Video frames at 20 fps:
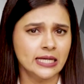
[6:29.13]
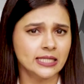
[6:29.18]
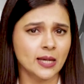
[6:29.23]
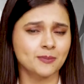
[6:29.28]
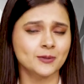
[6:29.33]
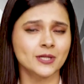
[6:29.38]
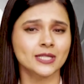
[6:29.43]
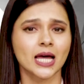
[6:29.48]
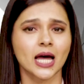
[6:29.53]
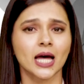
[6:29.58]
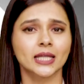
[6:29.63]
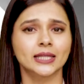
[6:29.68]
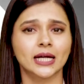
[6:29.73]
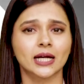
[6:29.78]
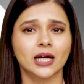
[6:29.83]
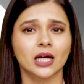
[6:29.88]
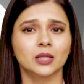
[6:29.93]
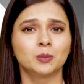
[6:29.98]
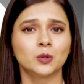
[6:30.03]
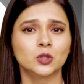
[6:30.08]
सबसे ज्यादा
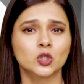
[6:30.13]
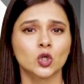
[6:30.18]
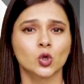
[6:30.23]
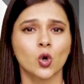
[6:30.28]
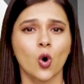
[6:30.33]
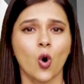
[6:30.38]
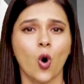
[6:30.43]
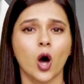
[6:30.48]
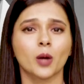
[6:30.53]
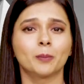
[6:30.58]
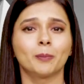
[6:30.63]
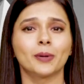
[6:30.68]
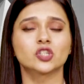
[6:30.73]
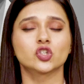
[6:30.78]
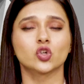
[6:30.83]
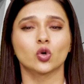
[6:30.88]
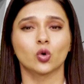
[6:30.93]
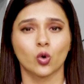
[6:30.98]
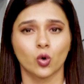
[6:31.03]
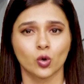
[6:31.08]
दिक्कत बुजुर्गो और
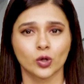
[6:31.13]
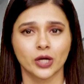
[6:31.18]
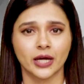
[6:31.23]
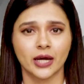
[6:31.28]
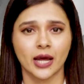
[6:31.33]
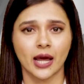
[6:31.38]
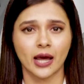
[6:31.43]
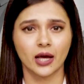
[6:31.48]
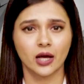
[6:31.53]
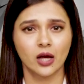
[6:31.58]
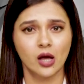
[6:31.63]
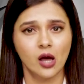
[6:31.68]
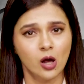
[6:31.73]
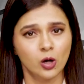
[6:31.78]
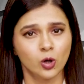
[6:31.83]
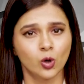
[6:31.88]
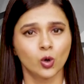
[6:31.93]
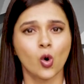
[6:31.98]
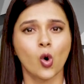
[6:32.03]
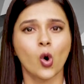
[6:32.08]
बच्चों को हो रही है
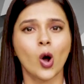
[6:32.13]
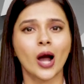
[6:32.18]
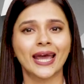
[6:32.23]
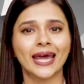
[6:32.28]
लोगों का